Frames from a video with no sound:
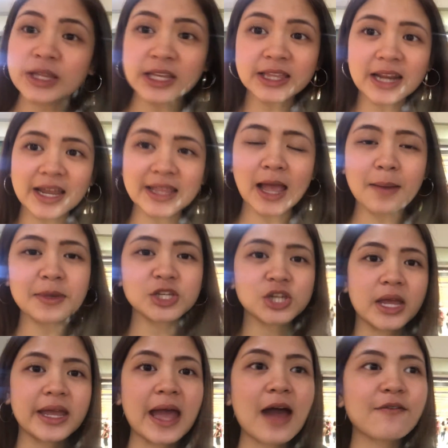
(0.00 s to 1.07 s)
ito try namin
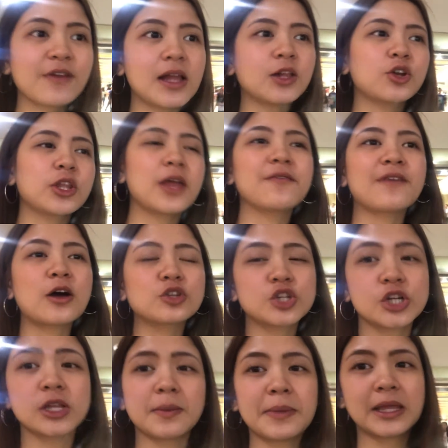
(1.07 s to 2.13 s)
siya. I-avail ko na yung
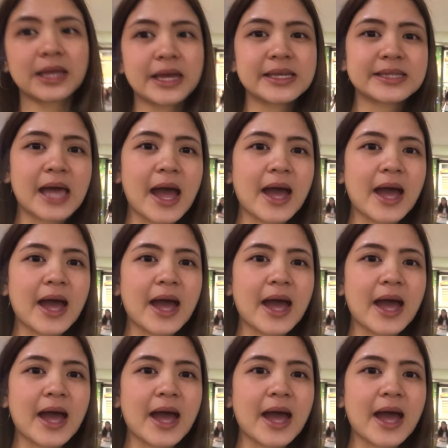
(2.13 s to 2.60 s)
voucher na binigay